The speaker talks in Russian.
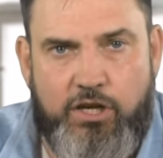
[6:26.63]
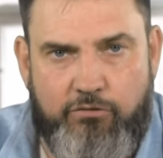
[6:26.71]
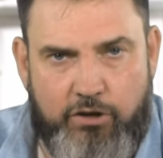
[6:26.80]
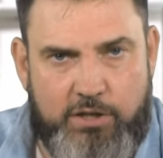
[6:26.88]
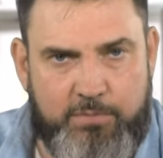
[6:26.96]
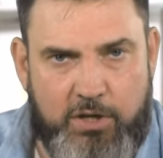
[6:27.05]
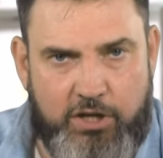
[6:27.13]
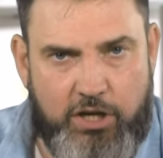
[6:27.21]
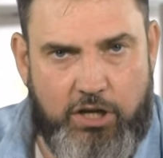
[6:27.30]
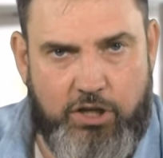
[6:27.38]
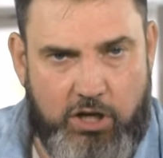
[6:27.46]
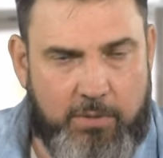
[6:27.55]
и весь мир
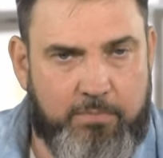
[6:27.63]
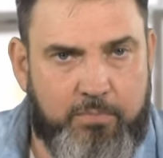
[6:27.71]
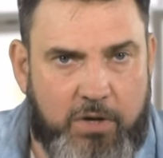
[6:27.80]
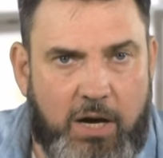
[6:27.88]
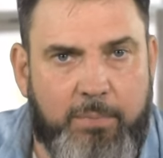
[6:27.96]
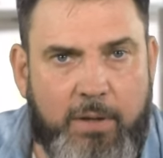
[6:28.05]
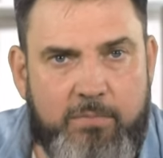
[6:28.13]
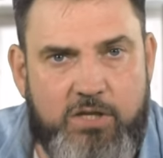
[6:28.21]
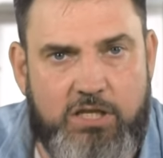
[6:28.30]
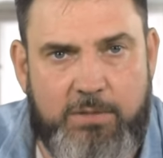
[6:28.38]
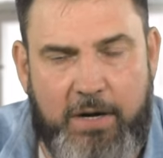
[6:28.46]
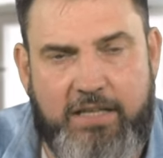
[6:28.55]
ядерным пеплом
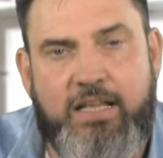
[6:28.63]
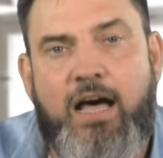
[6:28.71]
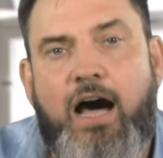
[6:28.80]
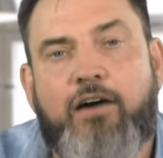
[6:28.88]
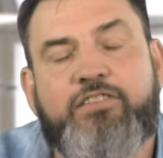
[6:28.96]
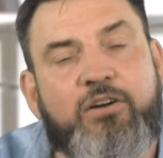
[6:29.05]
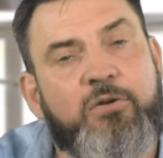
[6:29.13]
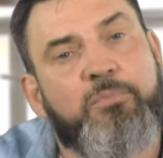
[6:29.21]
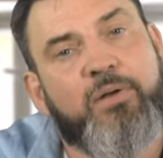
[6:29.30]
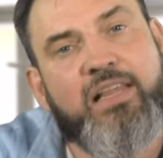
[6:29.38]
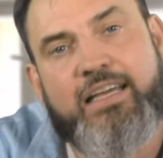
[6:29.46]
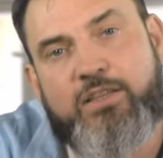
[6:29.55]
засыпает, а второй по
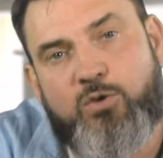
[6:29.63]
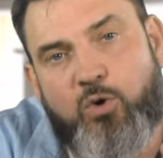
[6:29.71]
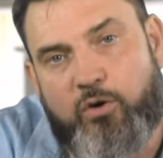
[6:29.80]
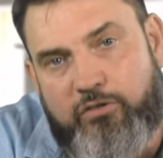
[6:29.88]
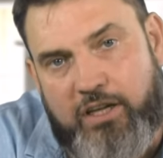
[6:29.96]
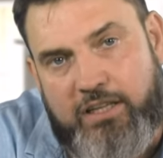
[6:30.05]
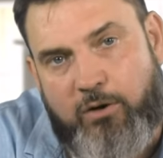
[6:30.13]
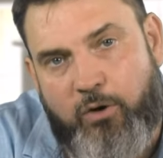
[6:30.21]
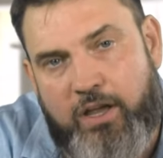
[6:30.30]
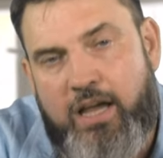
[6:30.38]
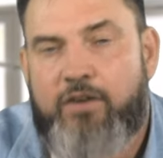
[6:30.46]
полайтовее такой.